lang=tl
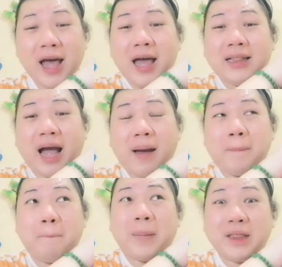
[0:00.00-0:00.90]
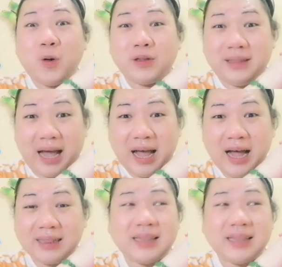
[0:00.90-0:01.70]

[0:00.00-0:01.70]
nakapanood na at